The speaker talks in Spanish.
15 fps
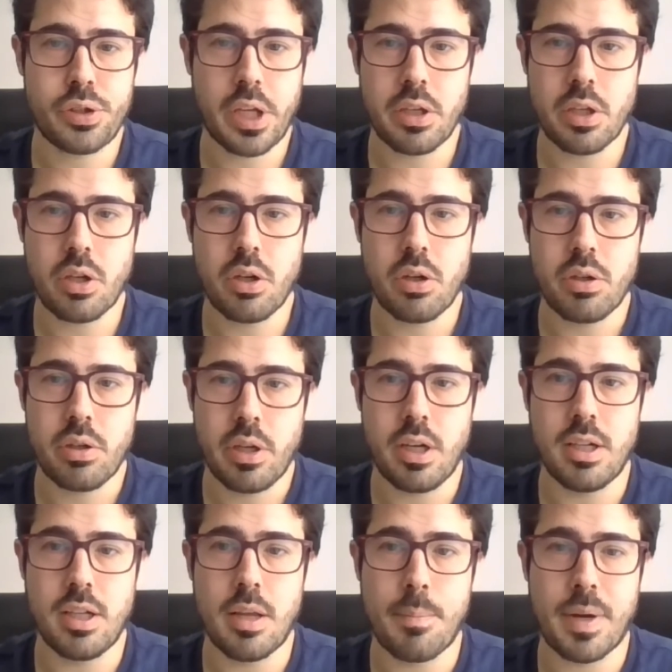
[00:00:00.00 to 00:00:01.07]
técnico en
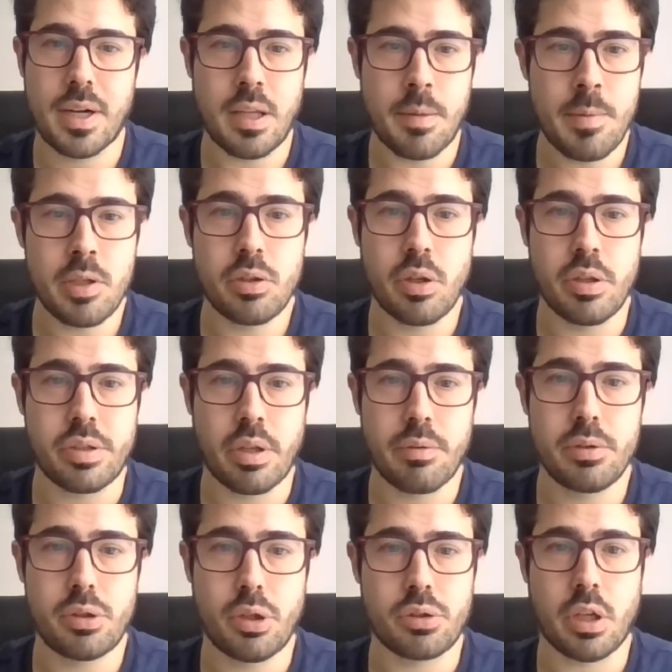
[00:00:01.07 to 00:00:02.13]
el Departamento de
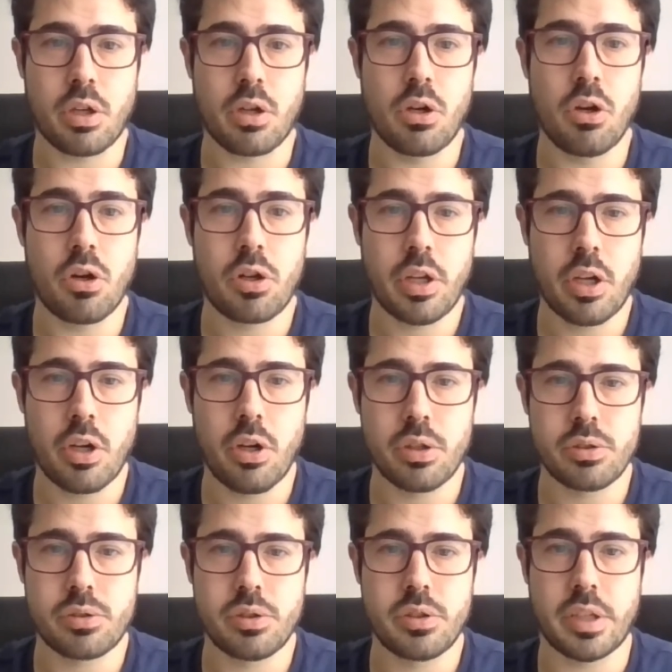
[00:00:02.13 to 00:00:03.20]
Servicios
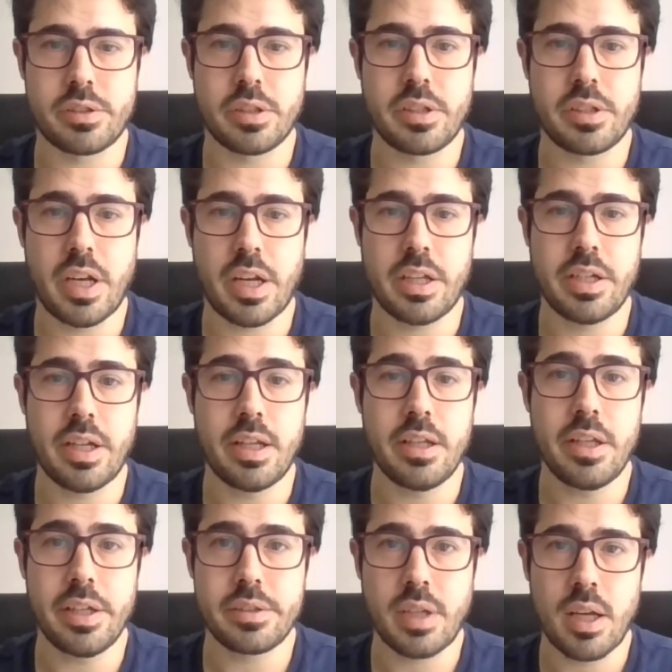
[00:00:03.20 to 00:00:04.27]
Tecnológicos de la Secretaría General
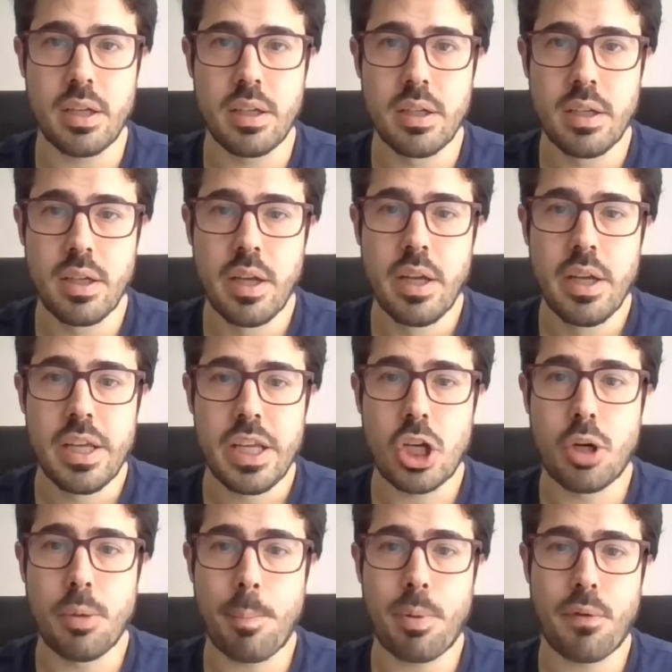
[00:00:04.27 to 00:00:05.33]
de ESA y
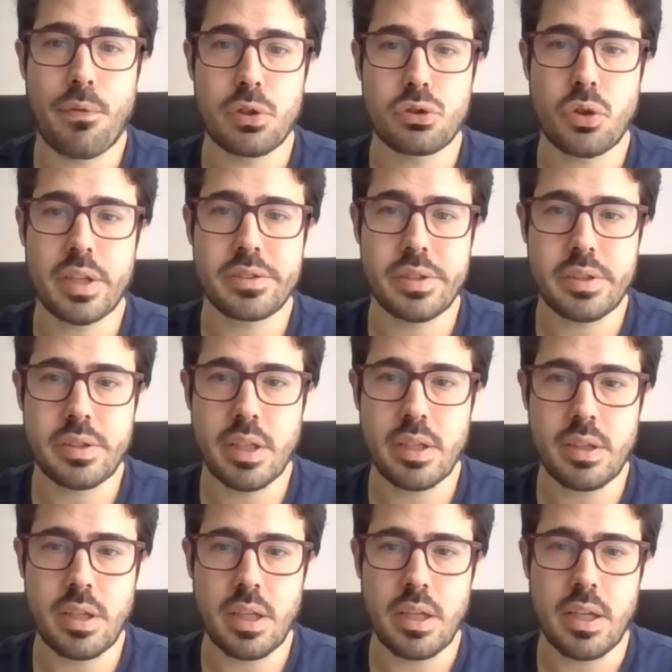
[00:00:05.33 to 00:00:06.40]
como profesor
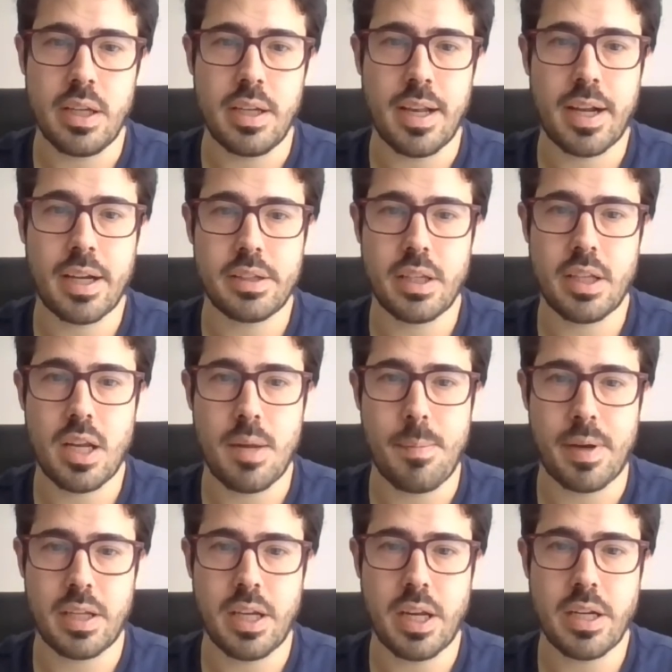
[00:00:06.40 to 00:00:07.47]
asistente en la Cátedra de
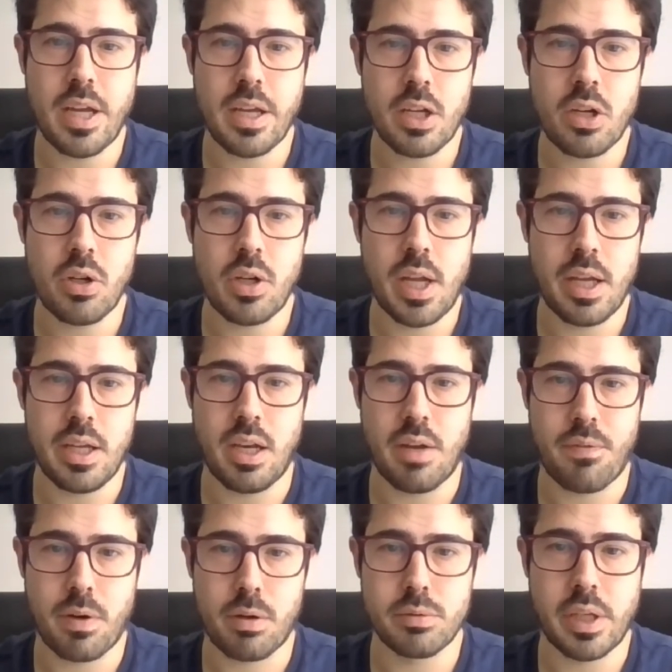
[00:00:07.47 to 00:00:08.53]
Maquinaria Agrícola en la
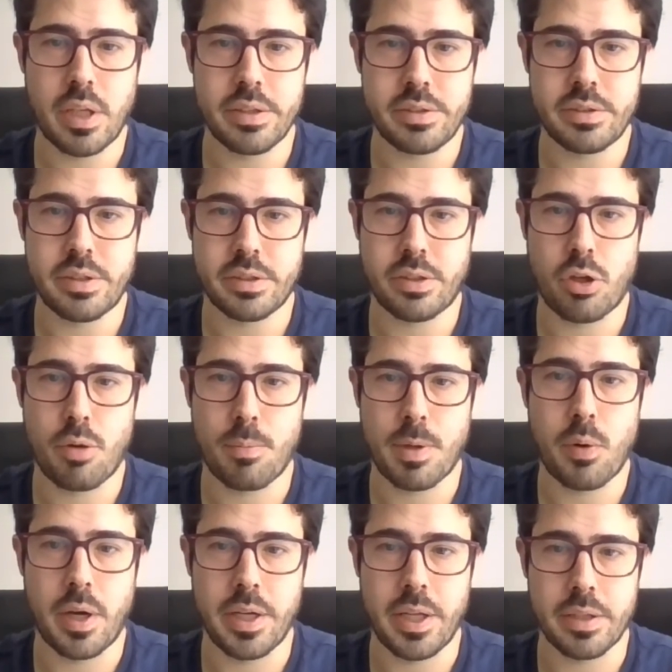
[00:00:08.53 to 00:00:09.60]
Facultad de Ciencias
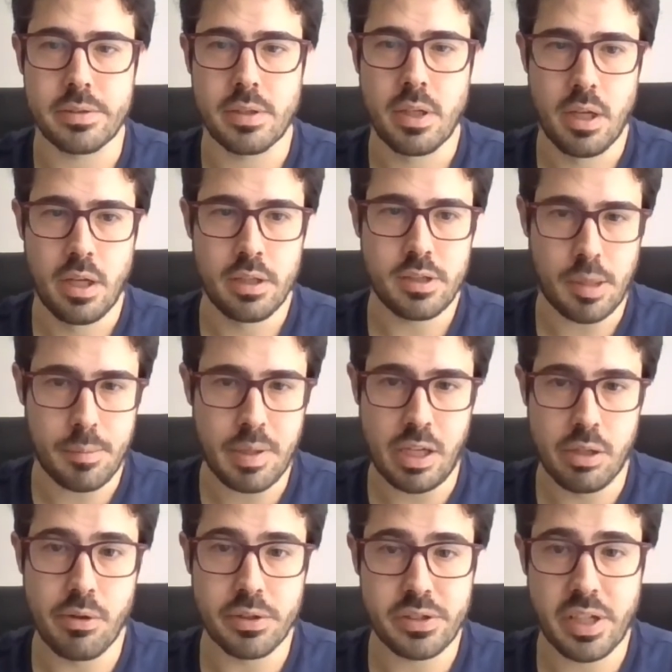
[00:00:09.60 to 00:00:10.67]
Agropecuarias, también en
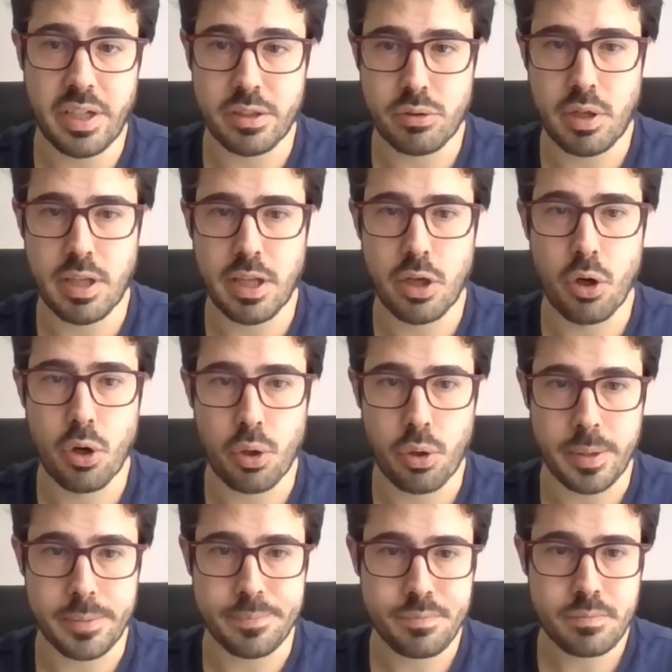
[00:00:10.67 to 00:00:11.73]
la Universidad Nacional de
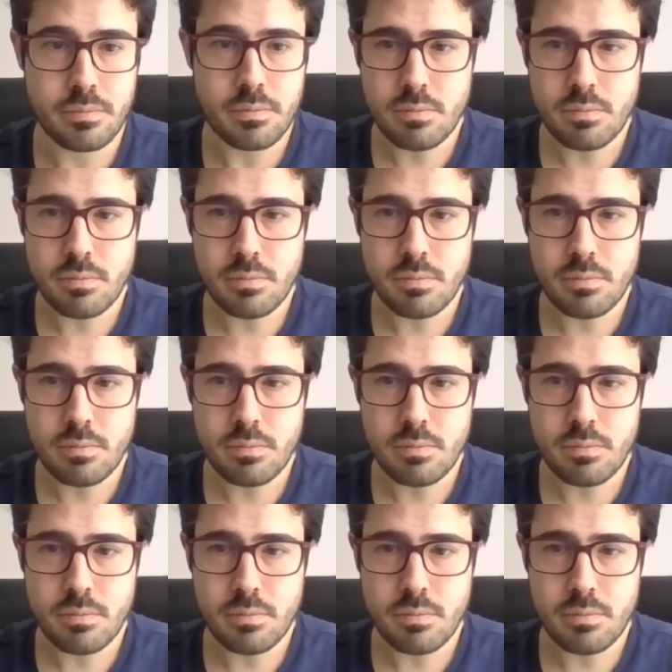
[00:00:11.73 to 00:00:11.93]
Córdoba.